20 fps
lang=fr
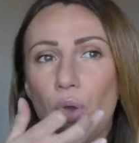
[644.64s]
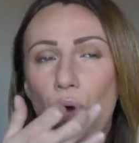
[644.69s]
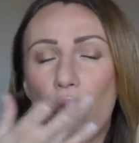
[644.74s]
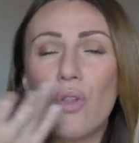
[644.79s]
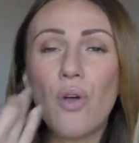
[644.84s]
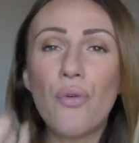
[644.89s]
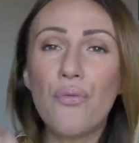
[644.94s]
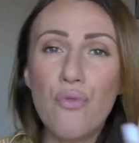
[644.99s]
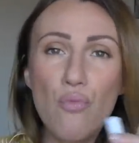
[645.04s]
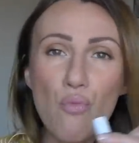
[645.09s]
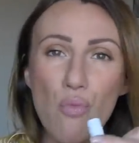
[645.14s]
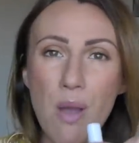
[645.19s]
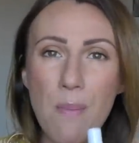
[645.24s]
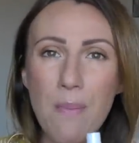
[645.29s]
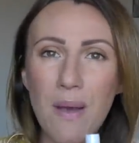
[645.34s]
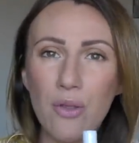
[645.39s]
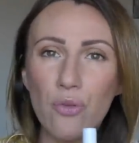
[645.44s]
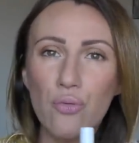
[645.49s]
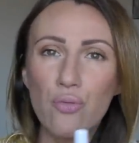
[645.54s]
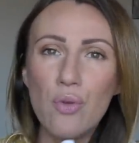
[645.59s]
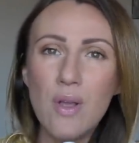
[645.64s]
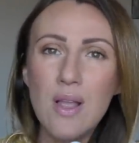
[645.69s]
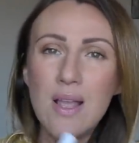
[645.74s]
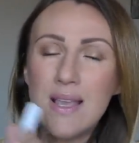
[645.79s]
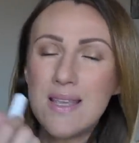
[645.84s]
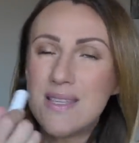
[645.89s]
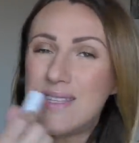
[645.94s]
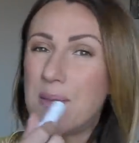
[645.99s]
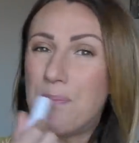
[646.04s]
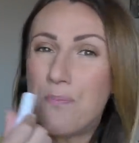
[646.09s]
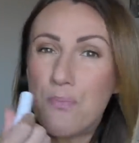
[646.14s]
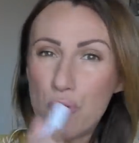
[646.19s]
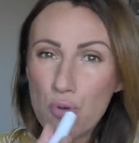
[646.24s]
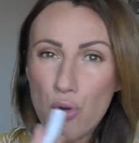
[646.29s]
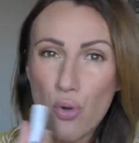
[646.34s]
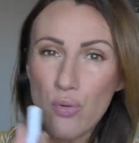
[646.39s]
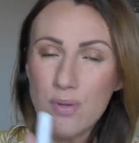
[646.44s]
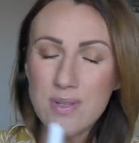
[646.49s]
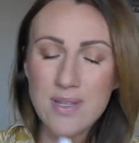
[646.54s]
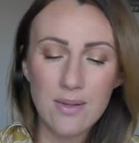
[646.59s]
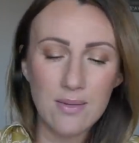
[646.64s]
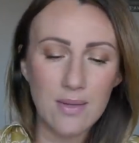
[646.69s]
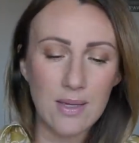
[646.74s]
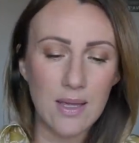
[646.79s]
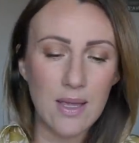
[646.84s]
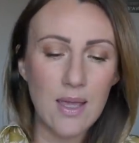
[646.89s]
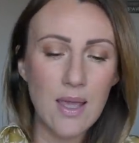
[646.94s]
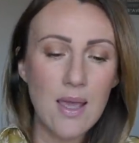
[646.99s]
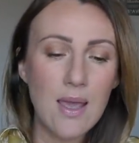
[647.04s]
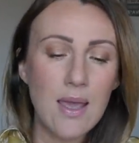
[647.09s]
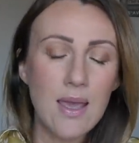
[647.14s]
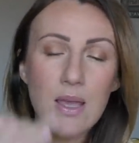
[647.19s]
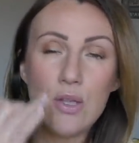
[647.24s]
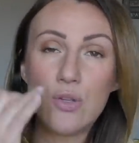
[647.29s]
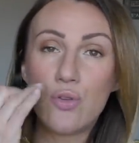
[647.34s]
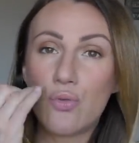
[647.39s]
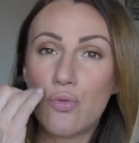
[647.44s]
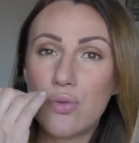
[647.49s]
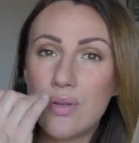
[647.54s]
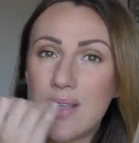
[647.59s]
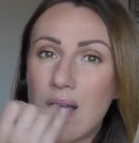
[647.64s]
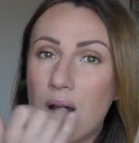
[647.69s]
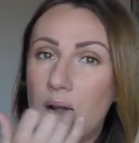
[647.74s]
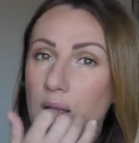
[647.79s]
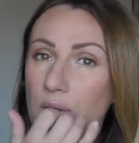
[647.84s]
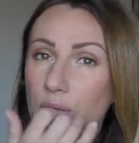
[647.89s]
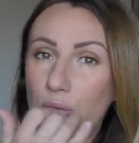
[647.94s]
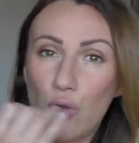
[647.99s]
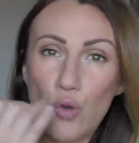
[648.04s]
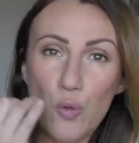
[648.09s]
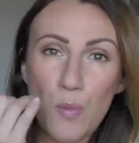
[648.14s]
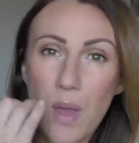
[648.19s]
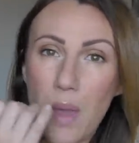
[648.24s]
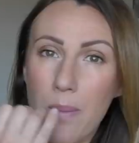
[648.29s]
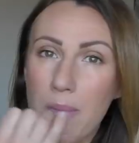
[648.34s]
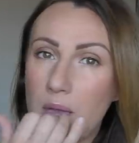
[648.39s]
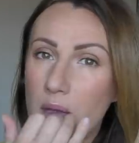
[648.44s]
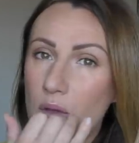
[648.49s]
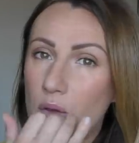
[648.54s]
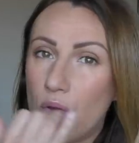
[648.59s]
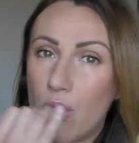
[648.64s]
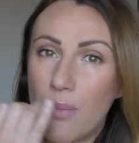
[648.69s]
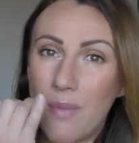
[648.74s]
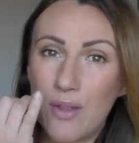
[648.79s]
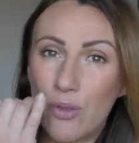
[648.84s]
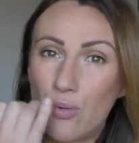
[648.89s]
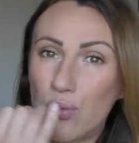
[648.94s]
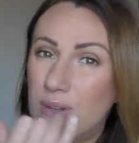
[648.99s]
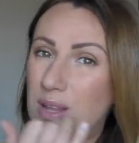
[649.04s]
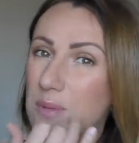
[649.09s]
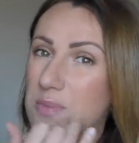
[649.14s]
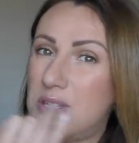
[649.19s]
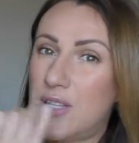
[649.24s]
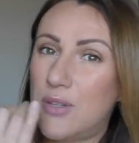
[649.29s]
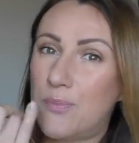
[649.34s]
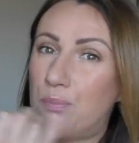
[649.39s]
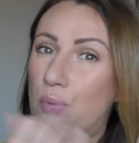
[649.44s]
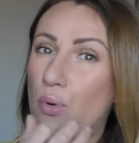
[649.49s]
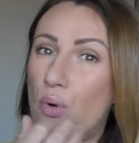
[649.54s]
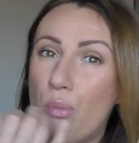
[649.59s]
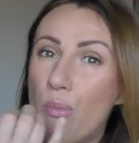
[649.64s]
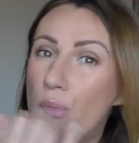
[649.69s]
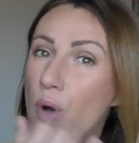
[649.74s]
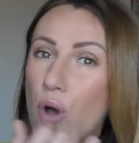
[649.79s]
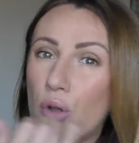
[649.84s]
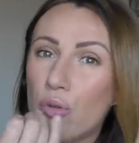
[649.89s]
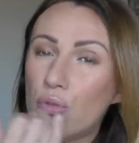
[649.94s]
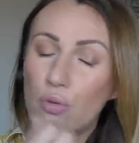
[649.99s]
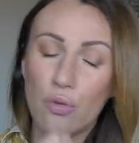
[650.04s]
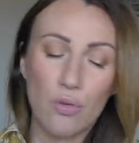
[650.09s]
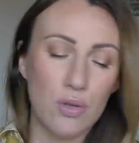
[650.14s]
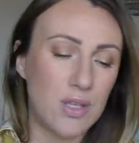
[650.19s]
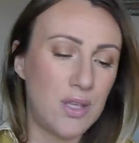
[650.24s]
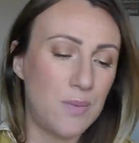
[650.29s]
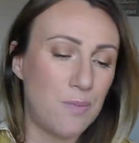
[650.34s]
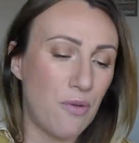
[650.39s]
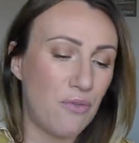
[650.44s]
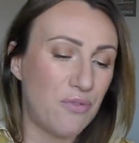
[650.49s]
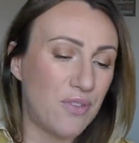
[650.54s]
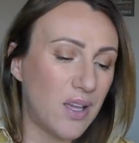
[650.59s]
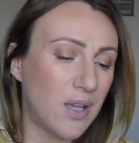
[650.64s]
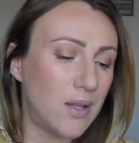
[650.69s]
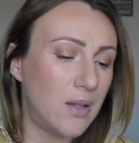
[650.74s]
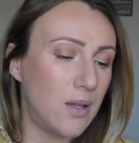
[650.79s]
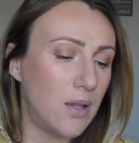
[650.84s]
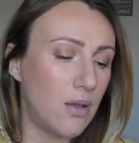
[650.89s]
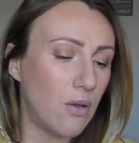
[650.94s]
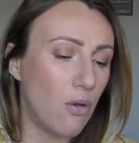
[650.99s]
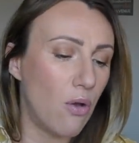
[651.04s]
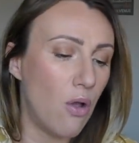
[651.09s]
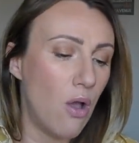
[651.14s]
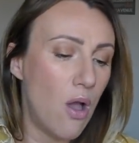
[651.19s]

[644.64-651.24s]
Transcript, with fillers: On en fout moins partout, c'est plus concentré et du coup ça enlève super bien bah, toutes les petites peaux mortes qui peuvent traîner